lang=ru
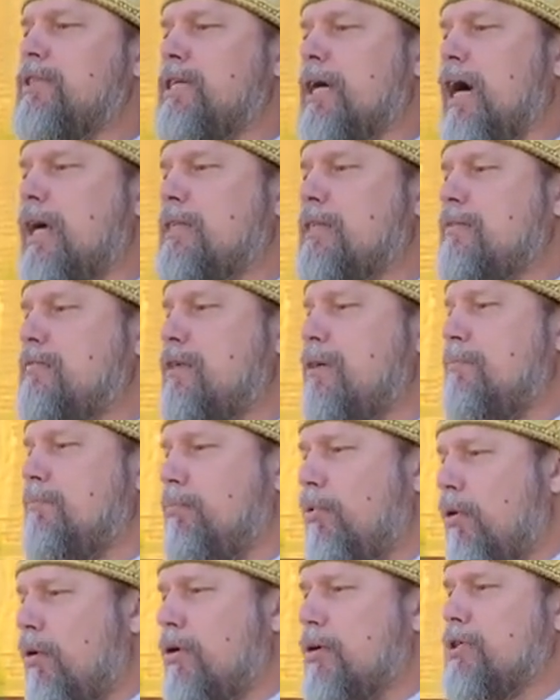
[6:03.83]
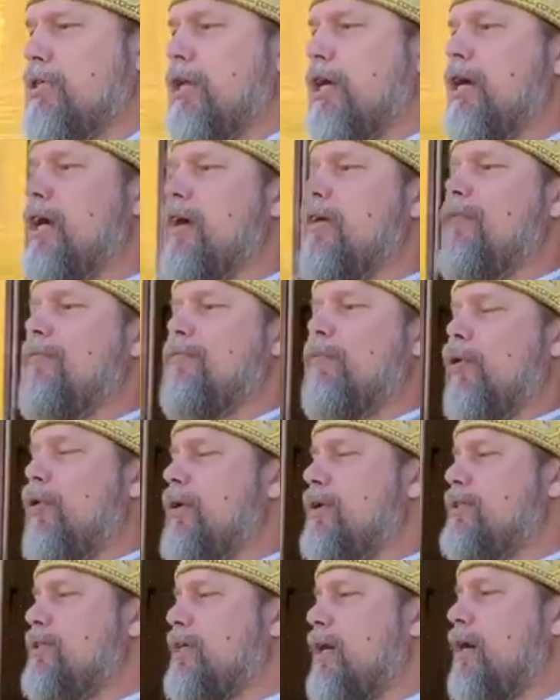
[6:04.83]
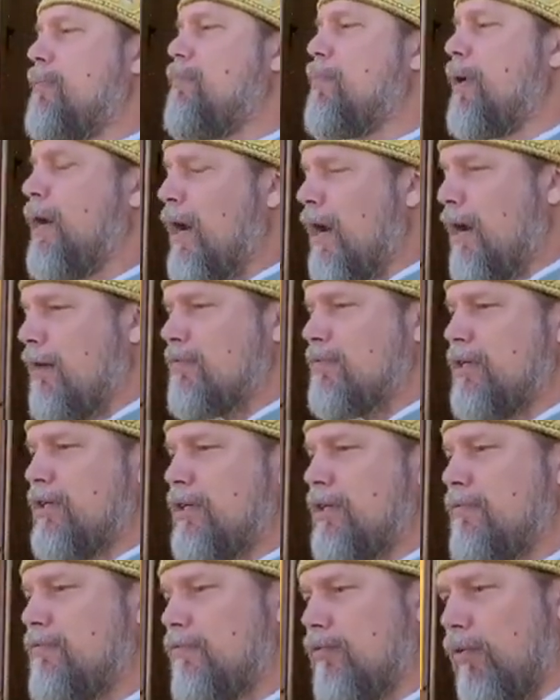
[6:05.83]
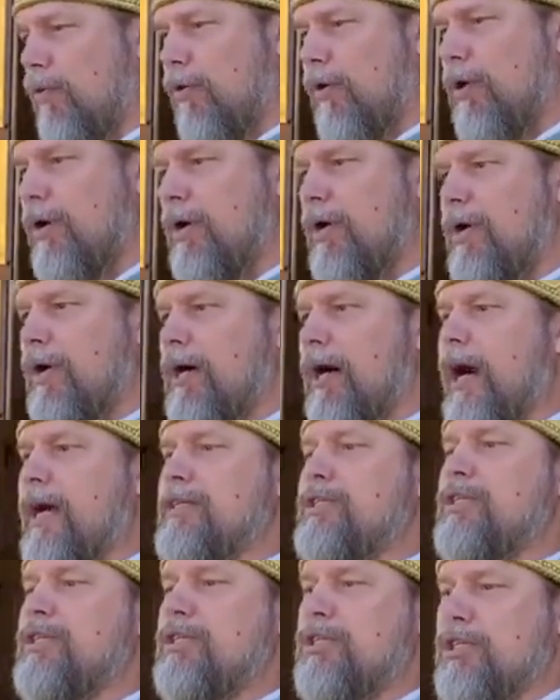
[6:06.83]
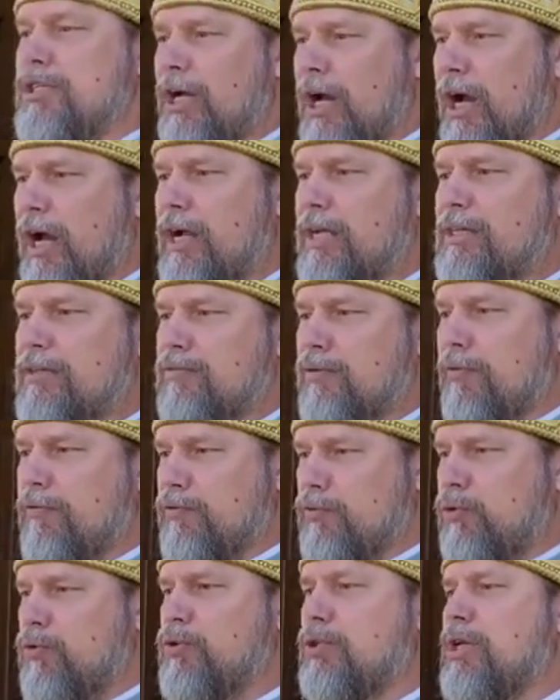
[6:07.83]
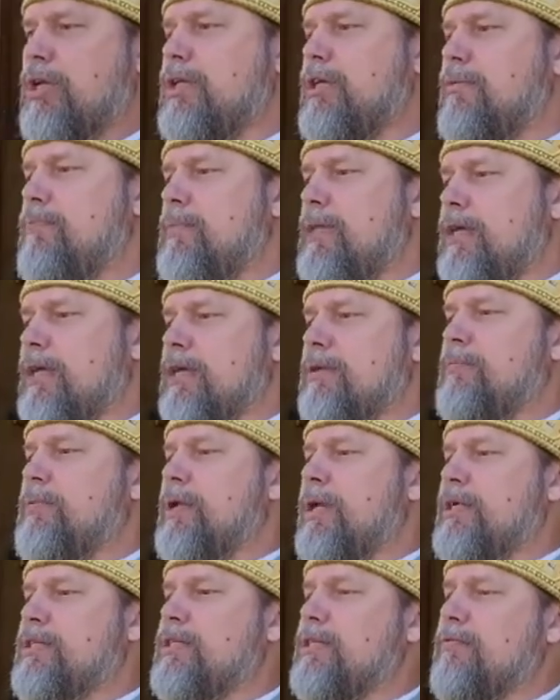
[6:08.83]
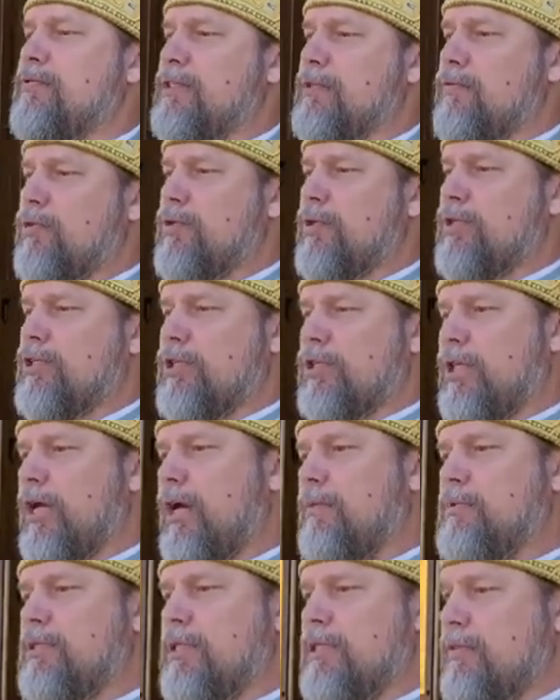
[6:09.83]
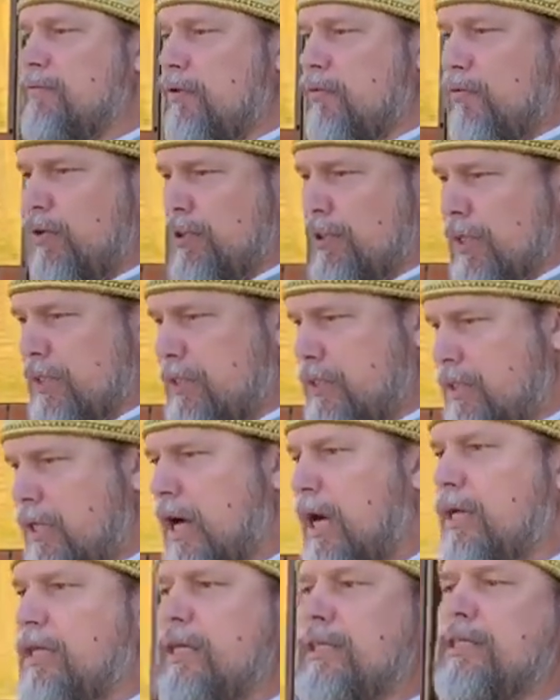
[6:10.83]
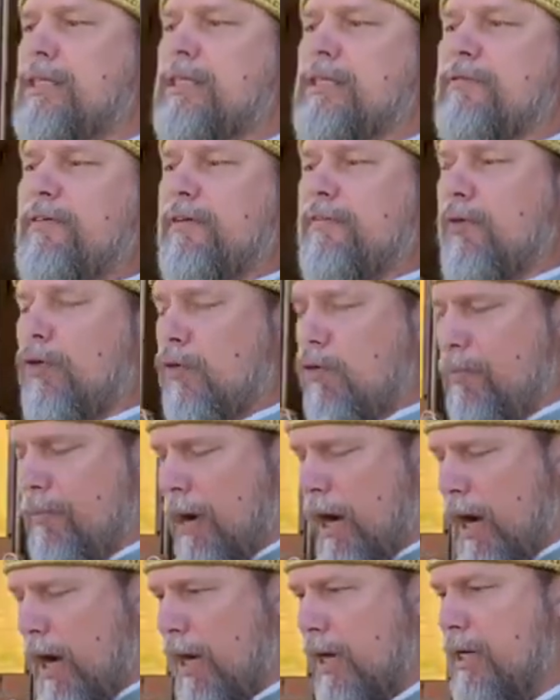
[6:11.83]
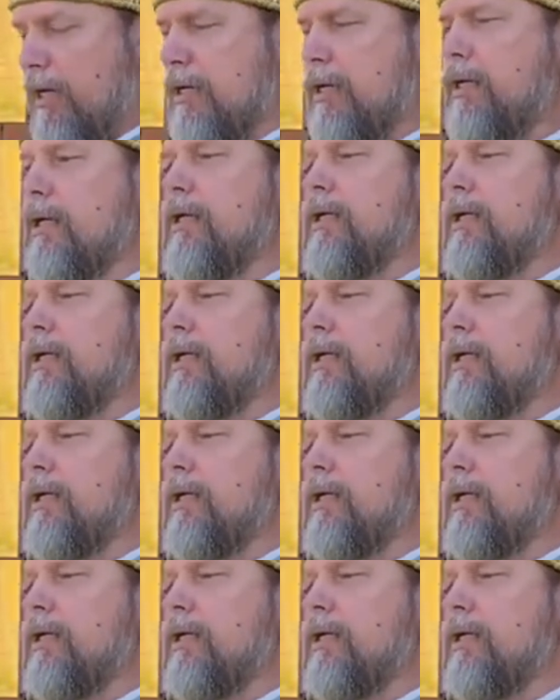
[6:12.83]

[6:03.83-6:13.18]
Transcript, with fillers: в Царствие Божье в поисках правды Его очищая свой внутренний мир и прежде всего начинаем со своего сознания, со своего ума,